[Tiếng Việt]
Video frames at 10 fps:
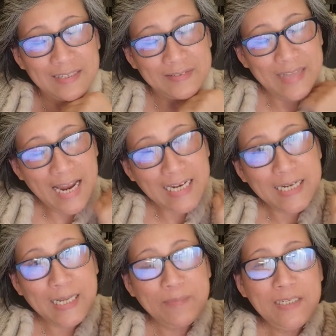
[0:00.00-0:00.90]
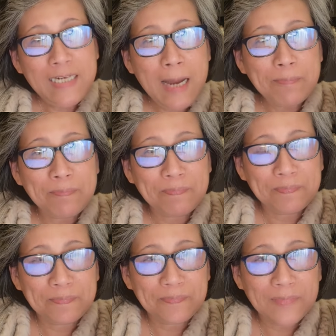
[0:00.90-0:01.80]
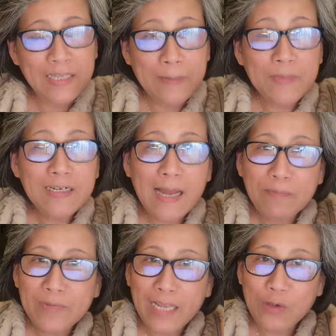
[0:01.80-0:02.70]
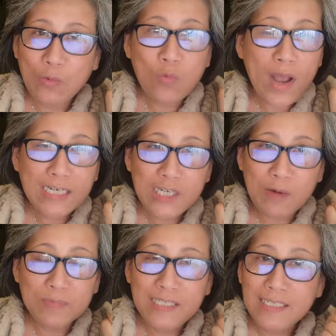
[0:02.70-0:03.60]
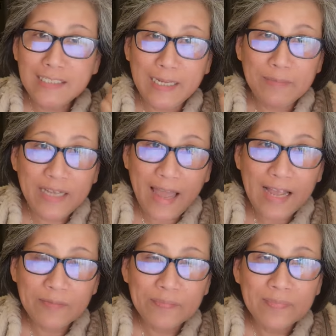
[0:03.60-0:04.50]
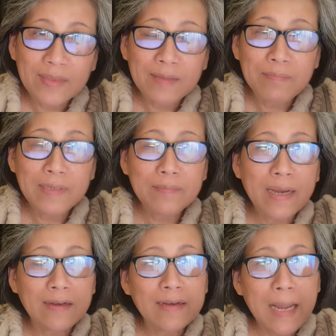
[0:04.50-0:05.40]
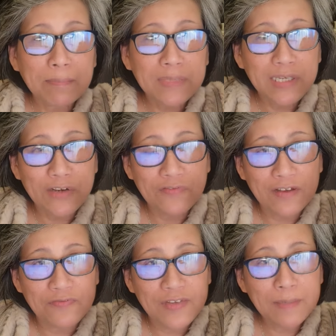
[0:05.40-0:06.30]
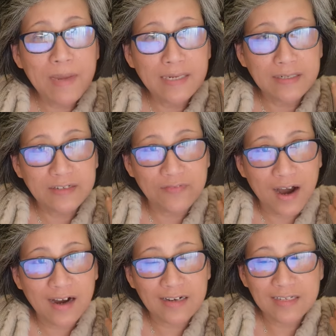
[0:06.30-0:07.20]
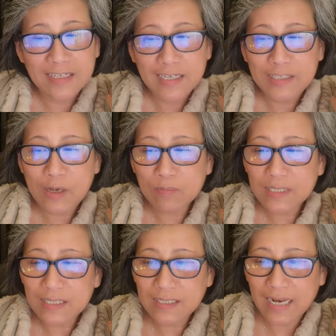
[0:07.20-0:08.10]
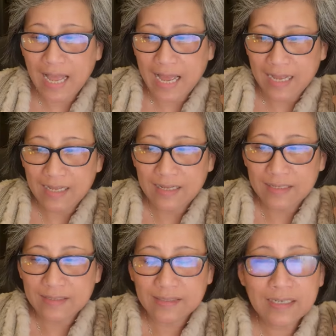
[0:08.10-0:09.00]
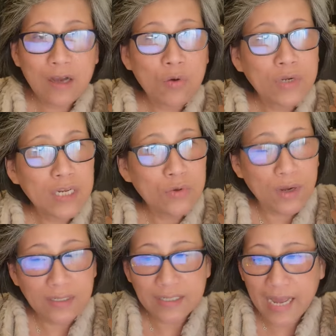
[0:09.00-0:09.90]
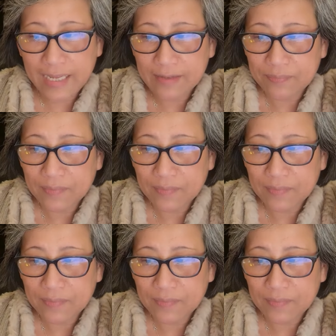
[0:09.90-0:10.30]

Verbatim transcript: đây là điểm thứ năm điểm thứ năm này cũng quan trọng như những điểm khác mà nó nằm nhiều về phía bên người vợ giống như là cái câu kết luận ở đây